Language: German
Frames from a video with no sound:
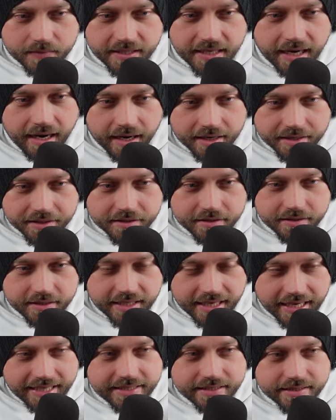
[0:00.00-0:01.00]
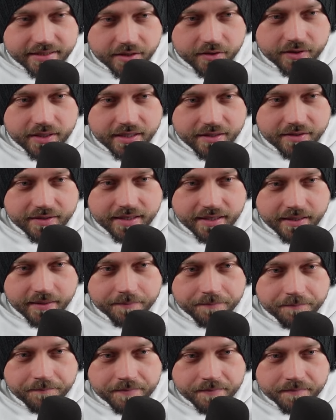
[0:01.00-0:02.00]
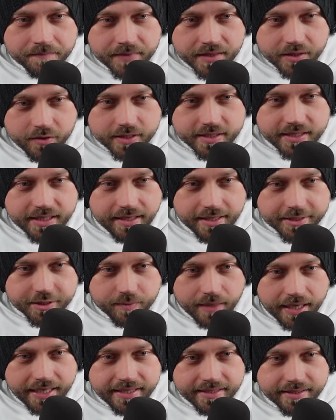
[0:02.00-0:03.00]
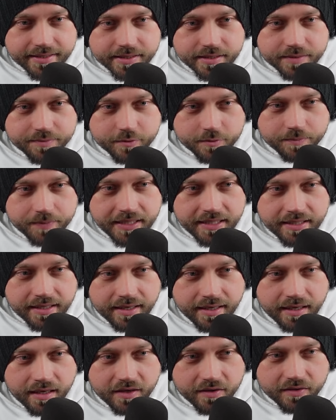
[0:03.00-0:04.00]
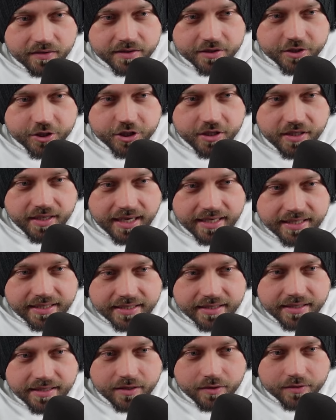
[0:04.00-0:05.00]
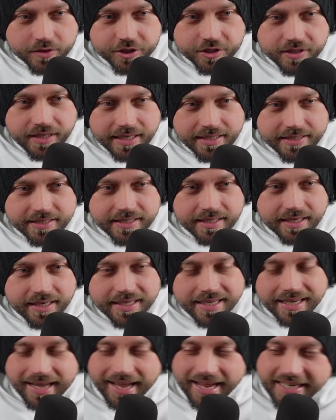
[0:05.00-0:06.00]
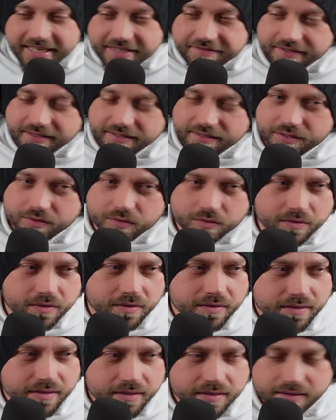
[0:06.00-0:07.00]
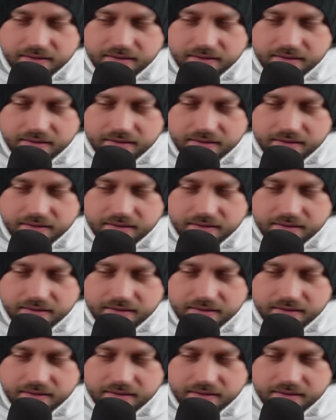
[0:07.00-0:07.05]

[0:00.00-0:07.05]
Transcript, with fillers: Ja, ne? Krass, okay, okay. Godzilla ist um einiges mobiler und schlanker und schlaksig. Echt, findest du?